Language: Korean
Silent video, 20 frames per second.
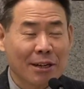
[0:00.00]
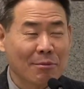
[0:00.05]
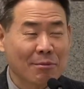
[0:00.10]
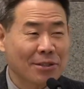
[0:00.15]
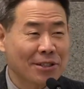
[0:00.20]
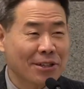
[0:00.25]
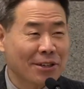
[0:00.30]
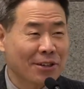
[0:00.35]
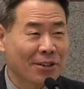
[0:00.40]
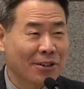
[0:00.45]

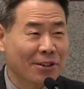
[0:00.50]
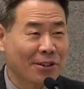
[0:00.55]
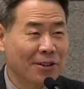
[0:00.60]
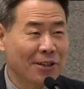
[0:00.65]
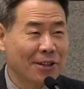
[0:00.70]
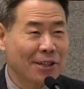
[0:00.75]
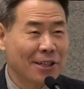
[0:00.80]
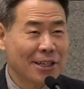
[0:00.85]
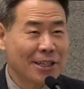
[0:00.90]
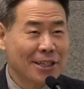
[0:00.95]
있어요.
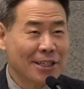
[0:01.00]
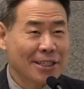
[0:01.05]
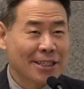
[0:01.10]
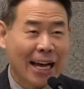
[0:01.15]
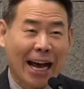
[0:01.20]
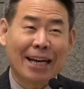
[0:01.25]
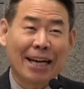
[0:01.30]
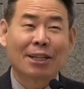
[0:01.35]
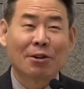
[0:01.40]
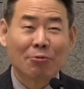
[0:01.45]

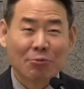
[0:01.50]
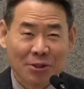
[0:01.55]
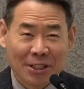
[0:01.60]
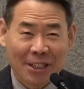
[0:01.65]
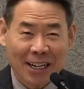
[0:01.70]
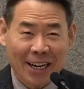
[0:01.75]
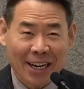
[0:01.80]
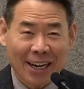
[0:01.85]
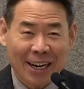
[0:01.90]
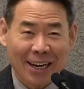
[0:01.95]

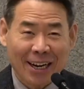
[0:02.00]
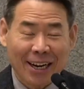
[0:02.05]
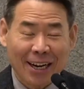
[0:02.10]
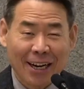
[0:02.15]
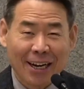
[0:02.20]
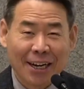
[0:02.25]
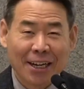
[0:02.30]
사나운이라.